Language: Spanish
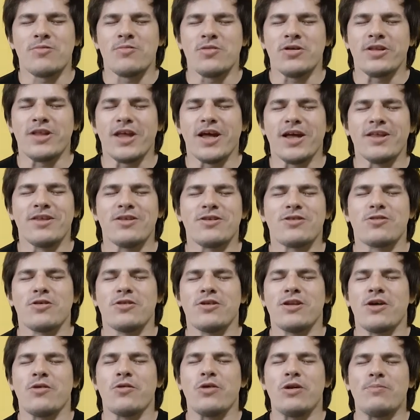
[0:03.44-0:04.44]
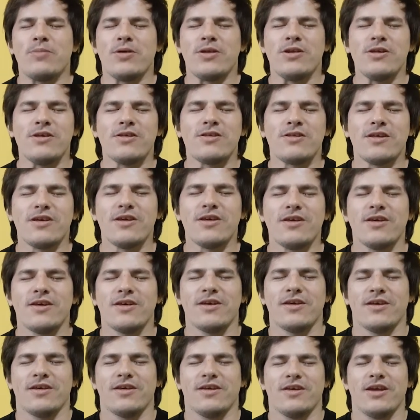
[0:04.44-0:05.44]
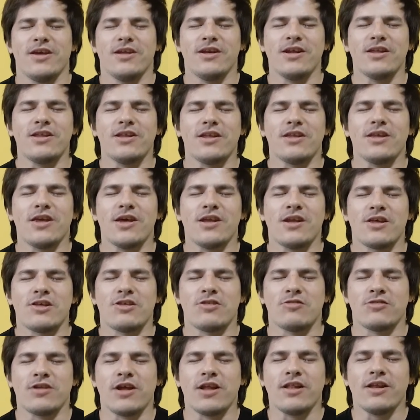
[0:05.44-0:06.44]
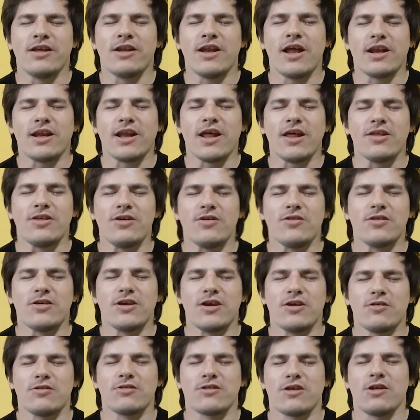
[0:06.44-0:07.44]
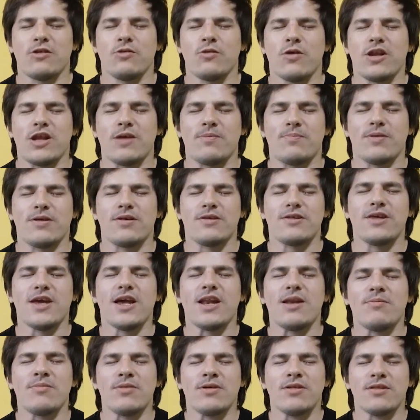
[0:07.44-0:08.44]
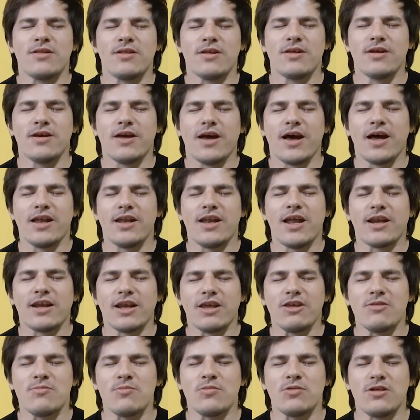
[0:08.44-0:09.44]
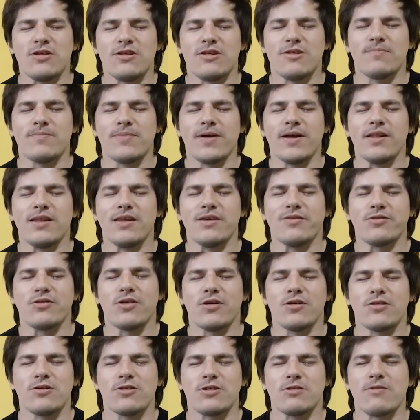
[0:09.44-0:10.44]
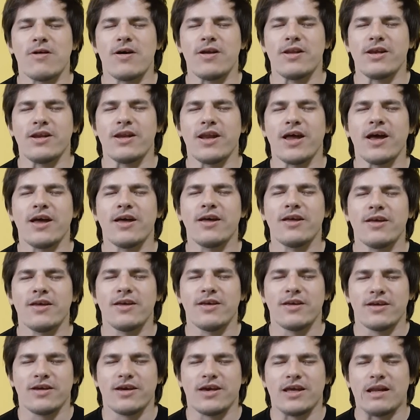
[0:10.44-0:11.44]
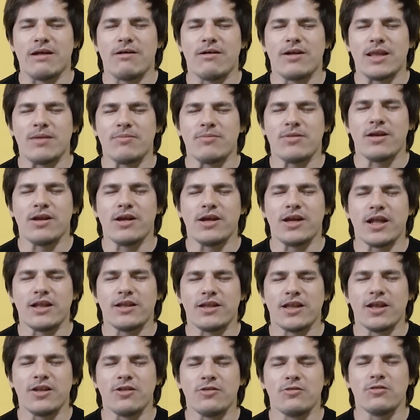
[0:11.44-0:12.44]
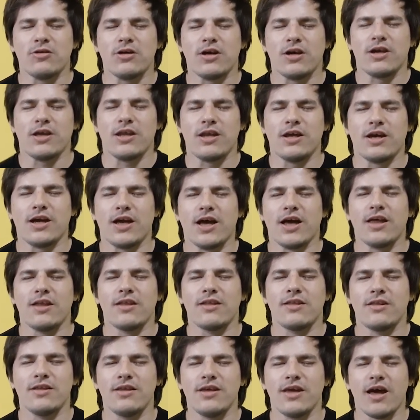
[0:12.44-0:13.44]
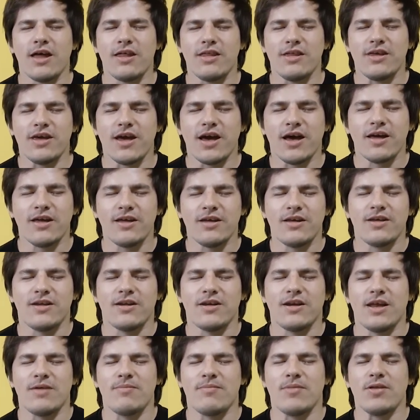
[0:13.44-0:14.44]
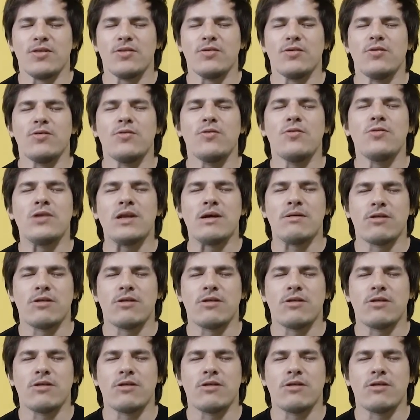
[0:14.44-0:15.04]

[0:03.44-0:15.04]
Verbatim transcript: ¿cómo están? Soy Nahuel Penisi y en este Día Nacional de la Radio quiero saludar especialmente a la Radio Municipal de Florencio Varela, que la verdad me alegra tanto que crezca día a día. Les mando un